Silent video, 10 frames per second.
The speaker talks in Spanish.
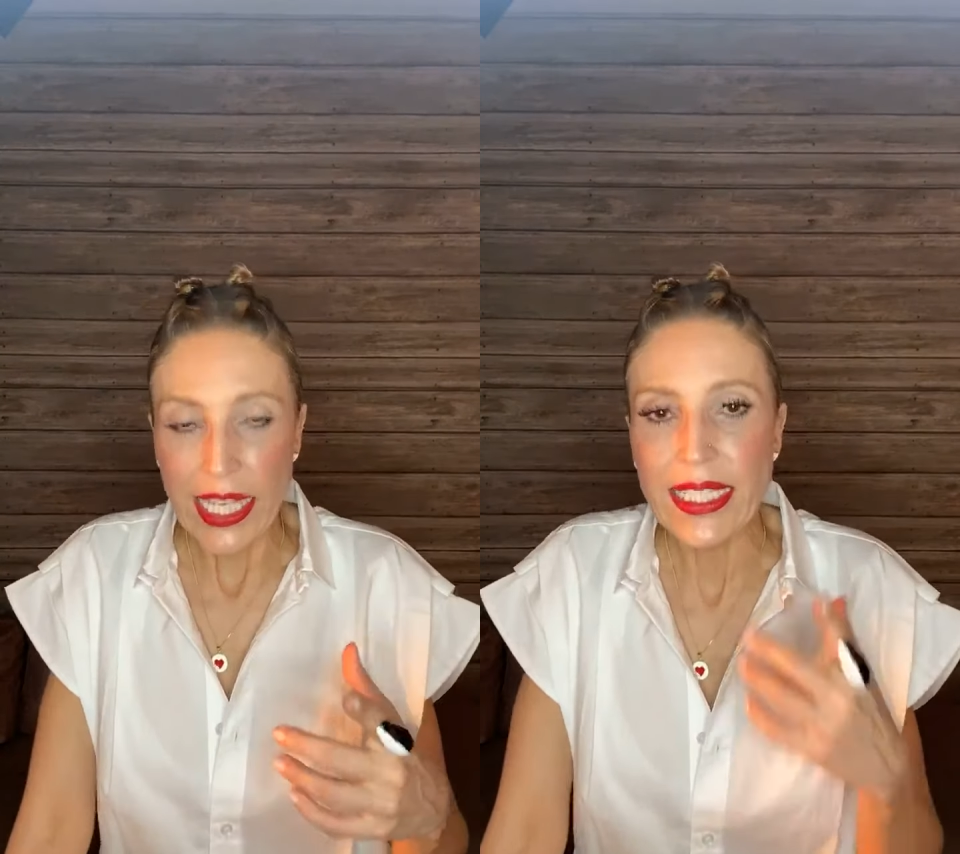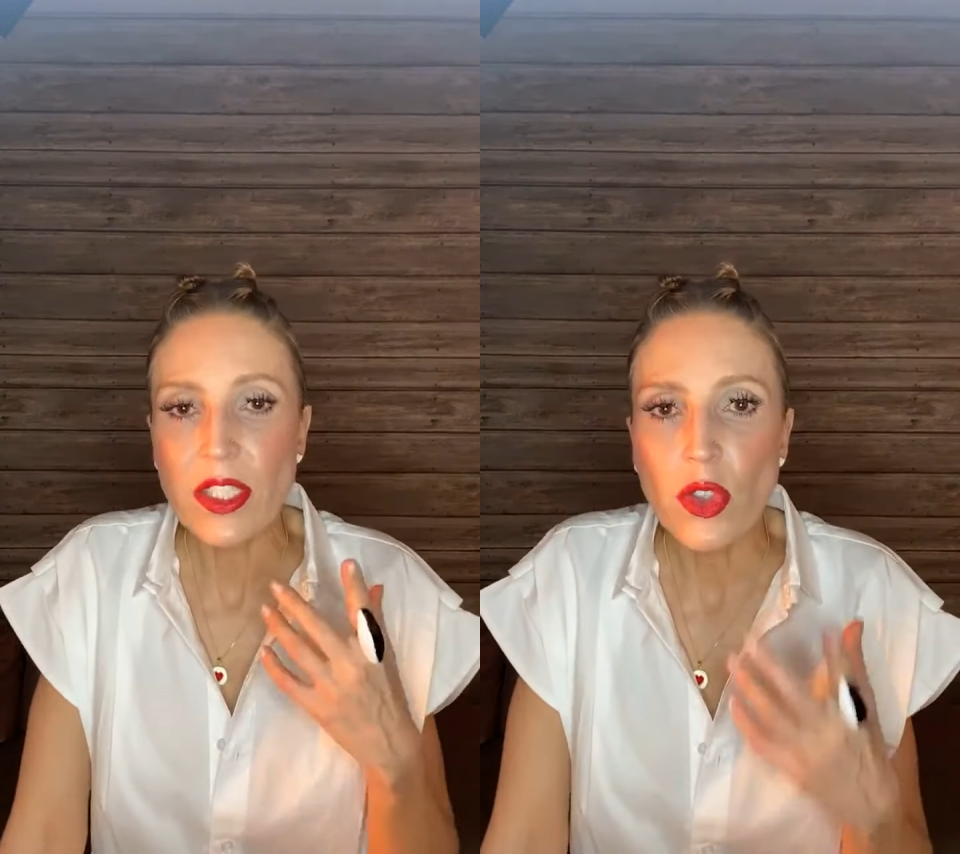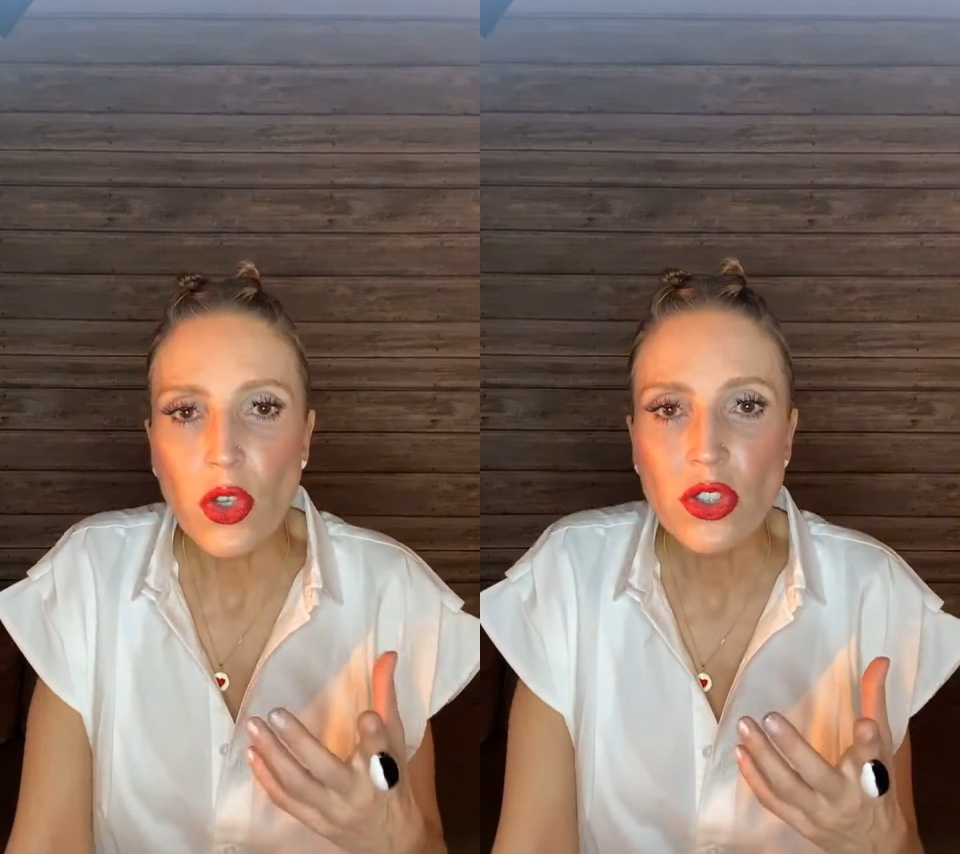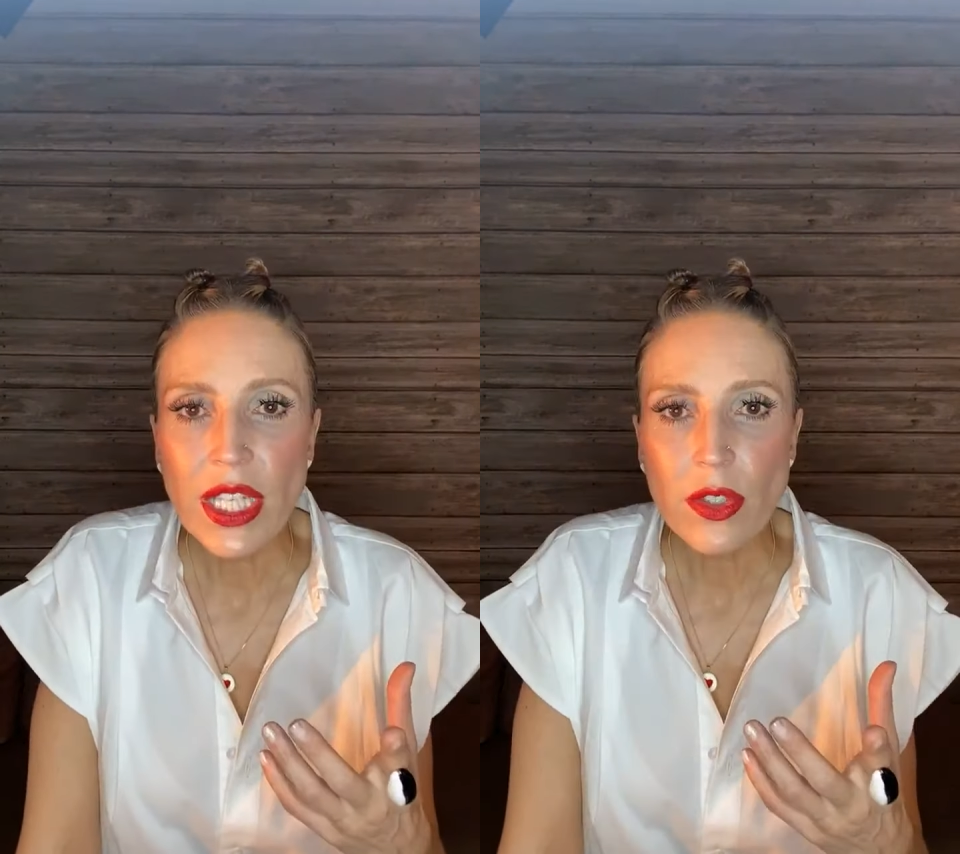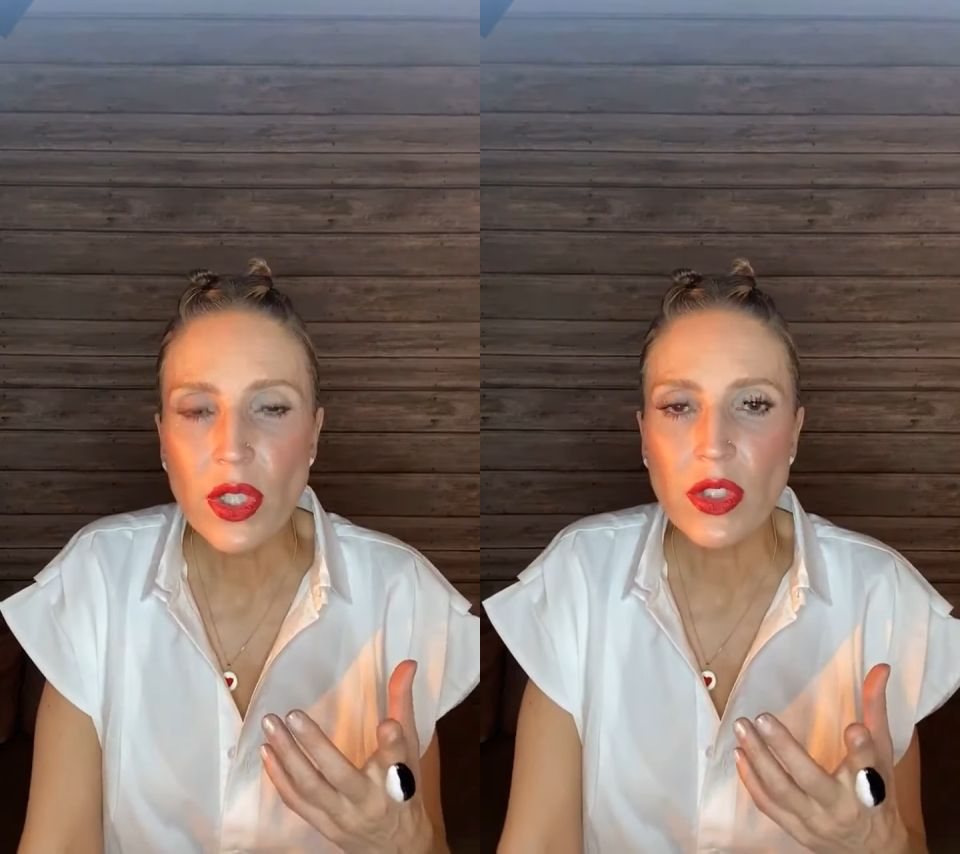Si les estoy
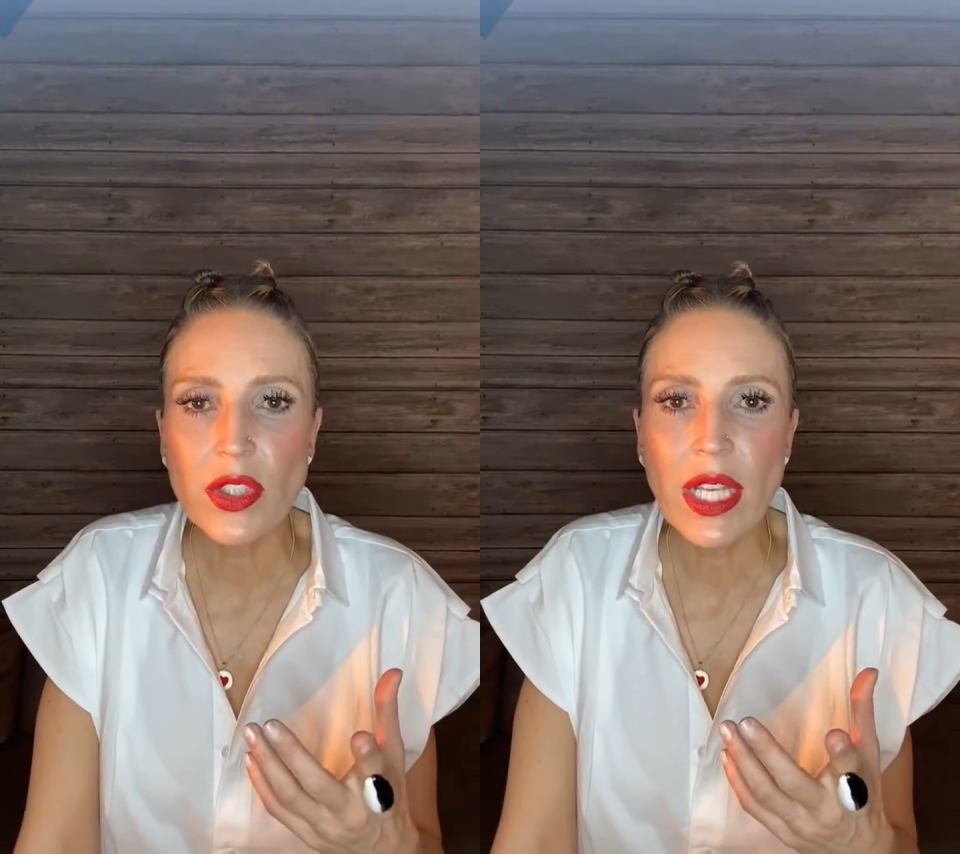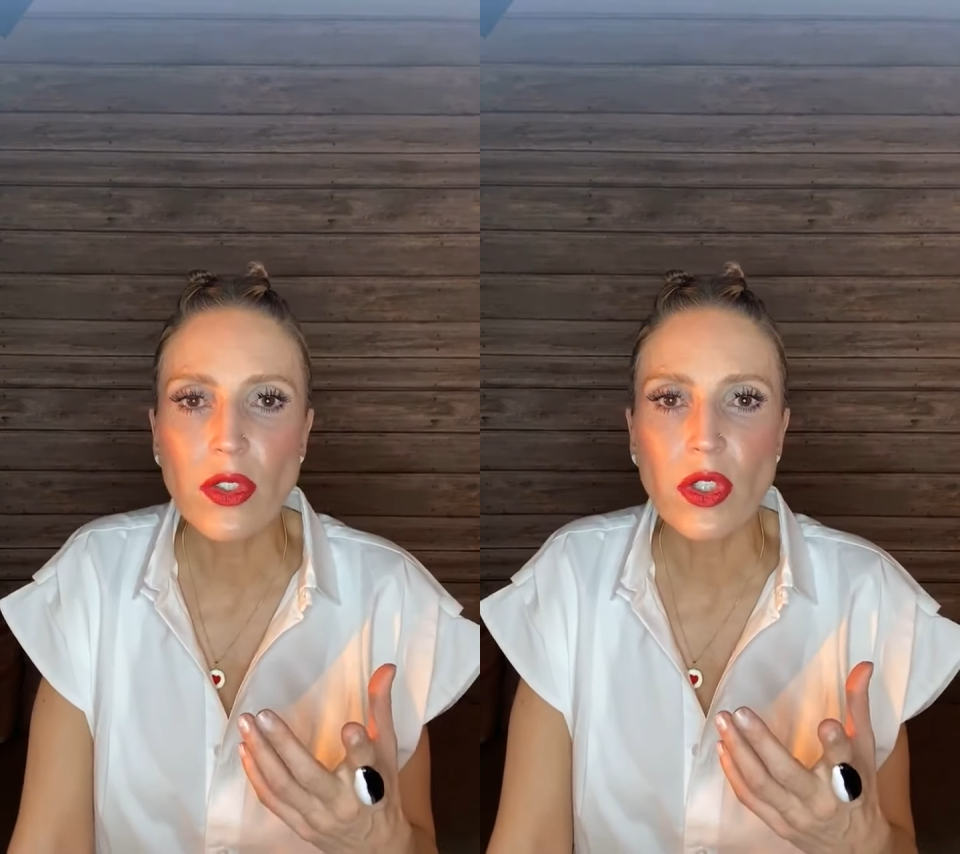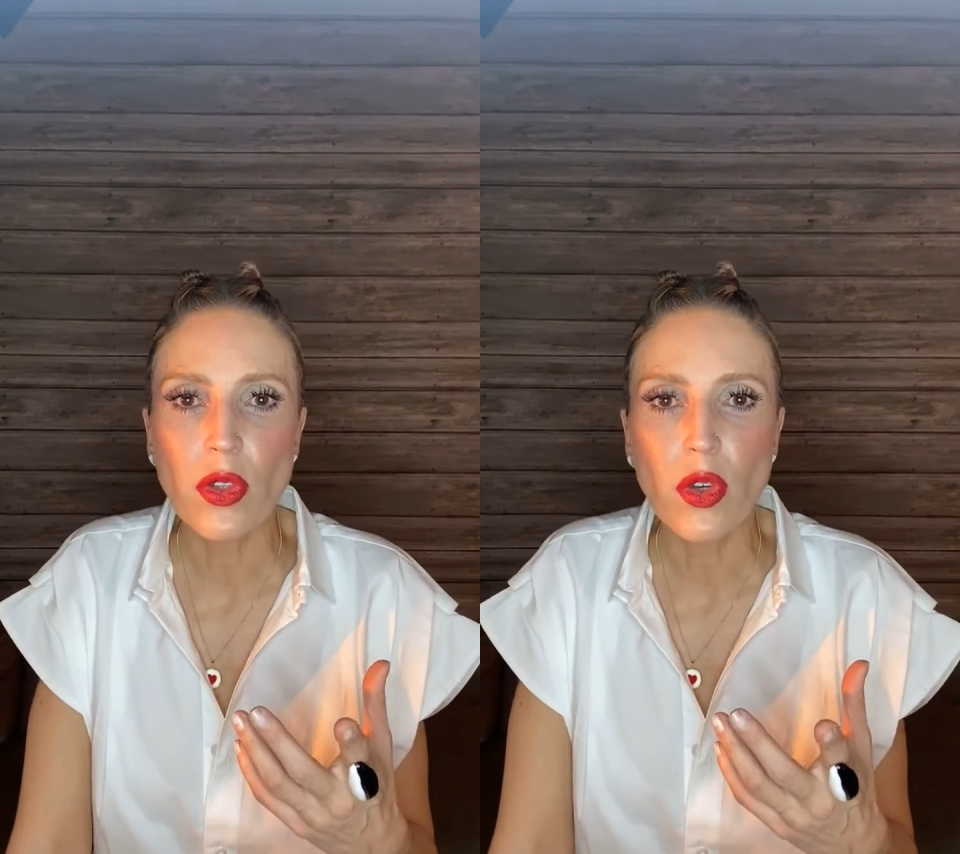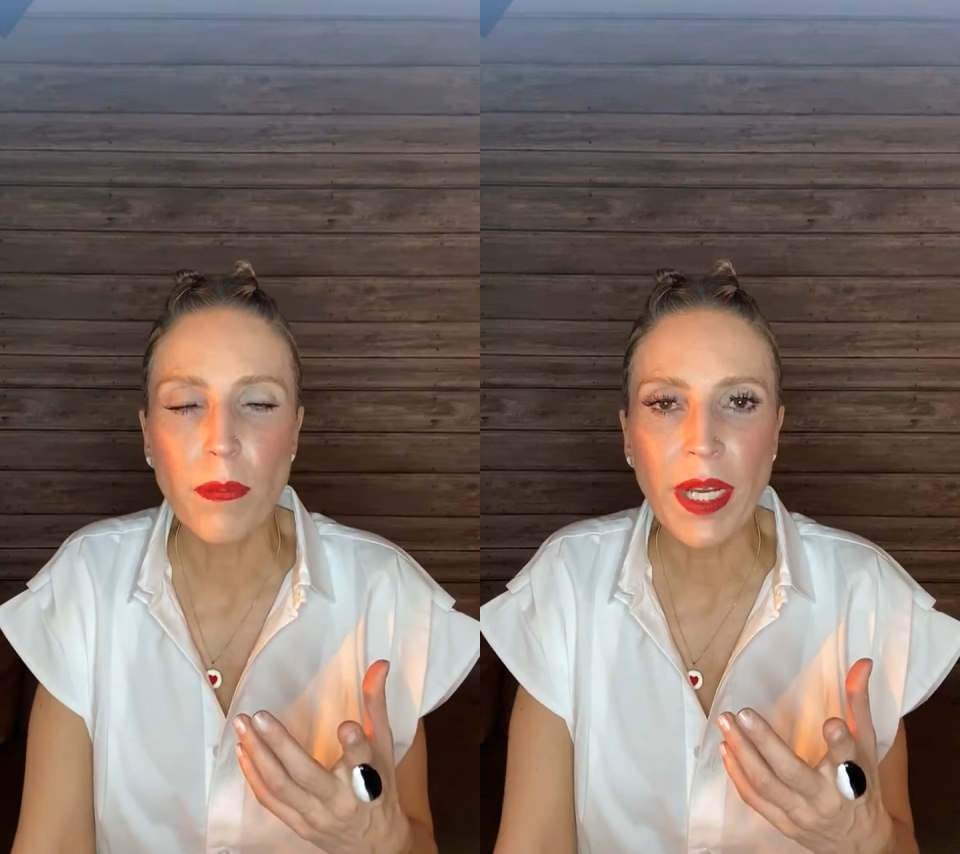contando esto y se los estoy